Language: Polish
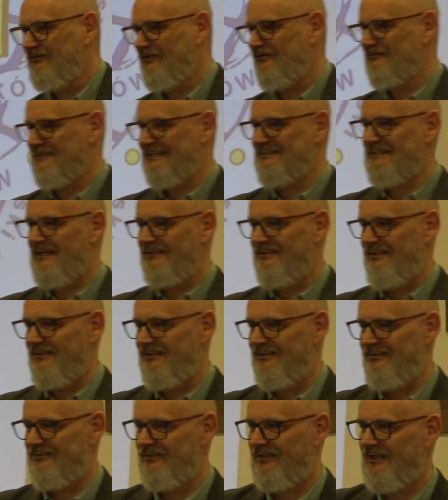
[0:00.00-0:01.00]
tą zasadę,
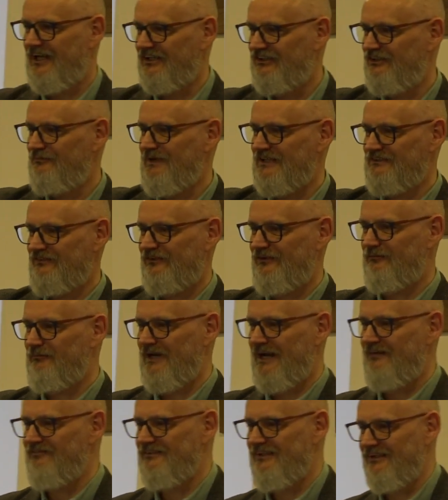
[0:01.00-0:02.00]
że każdy ma swoją
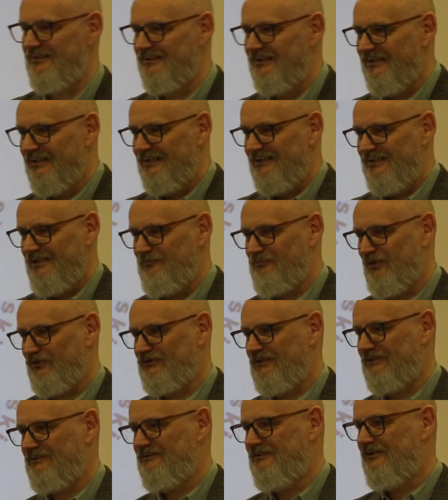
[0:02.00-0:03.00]
prawdę i
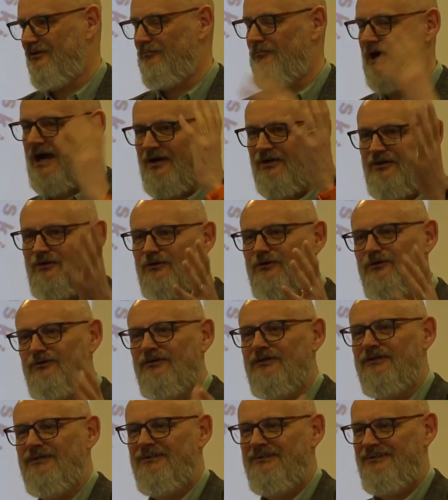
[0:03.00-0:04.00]
poszedł do banku
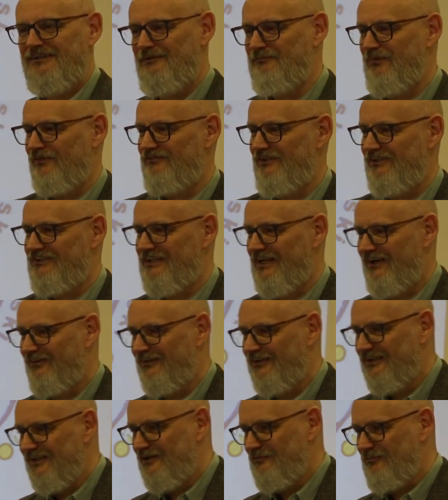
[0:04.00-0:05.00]
i powiedział,
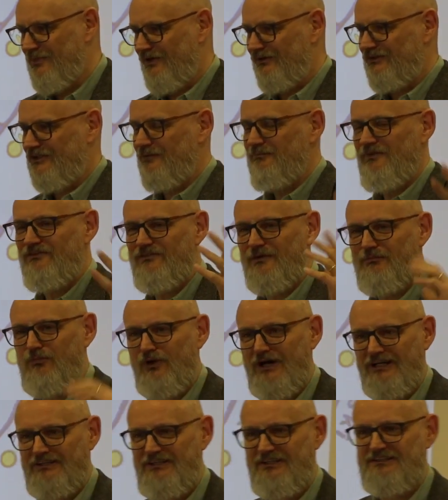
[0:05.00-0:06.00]
proszę mi
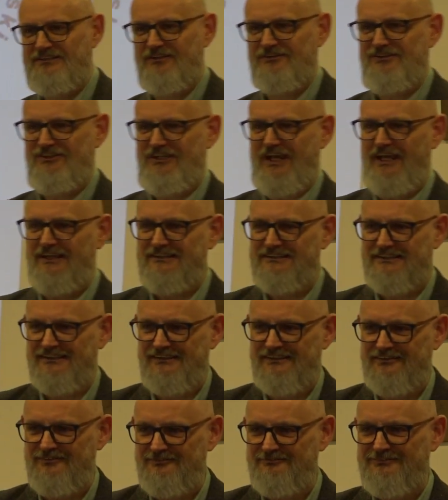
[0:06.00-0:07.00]
wypłacić 100
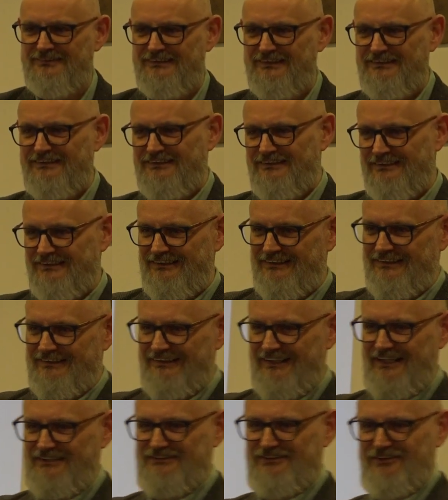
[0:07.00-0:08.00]
tysięcy,
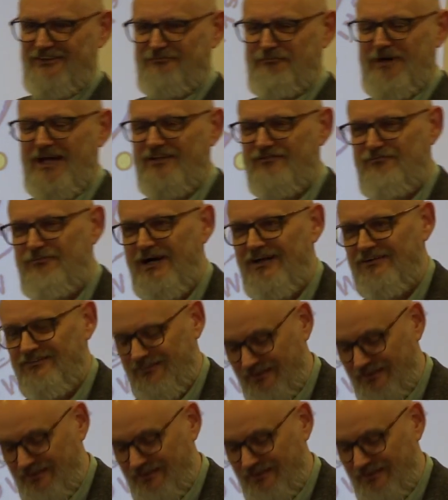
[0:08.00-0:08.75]
na co pan w bank